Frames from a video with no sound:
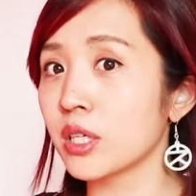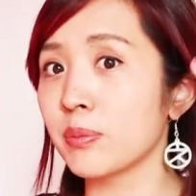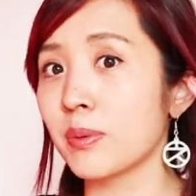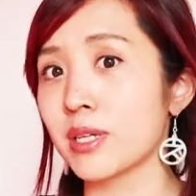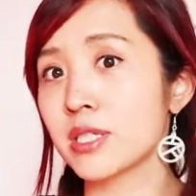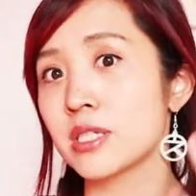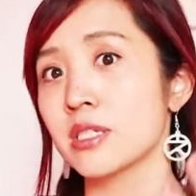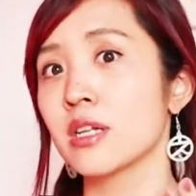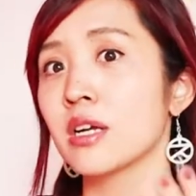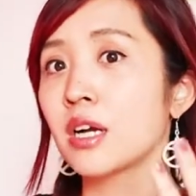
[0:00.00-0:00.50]
奇
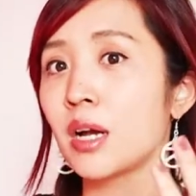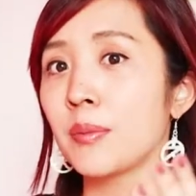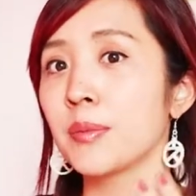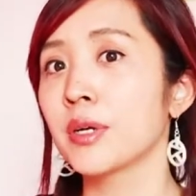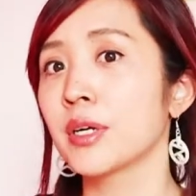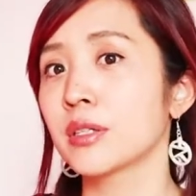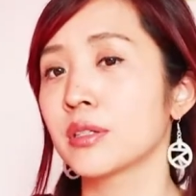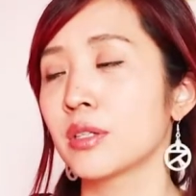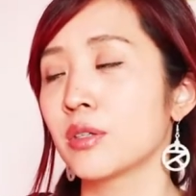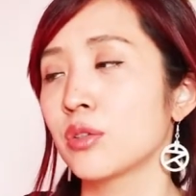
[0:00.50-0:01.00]
抜な
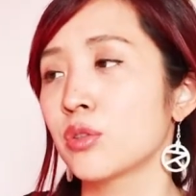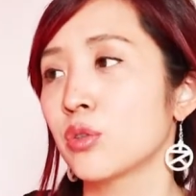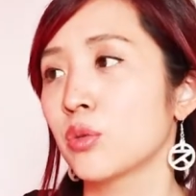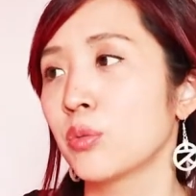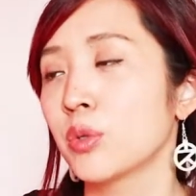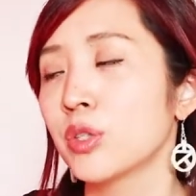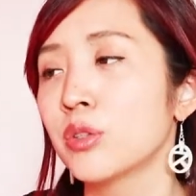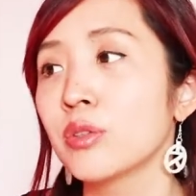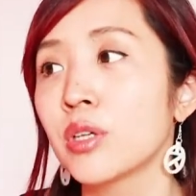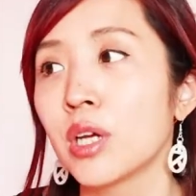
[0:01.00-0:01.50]
髪型の
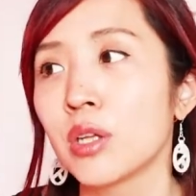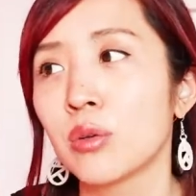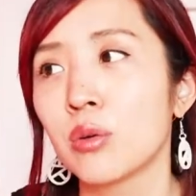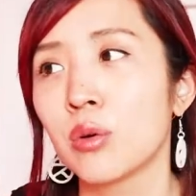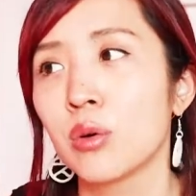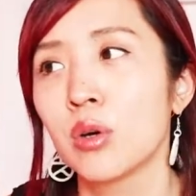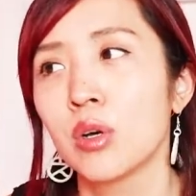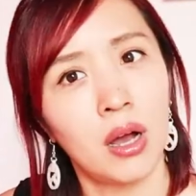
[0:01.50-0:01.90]
人もいるけど、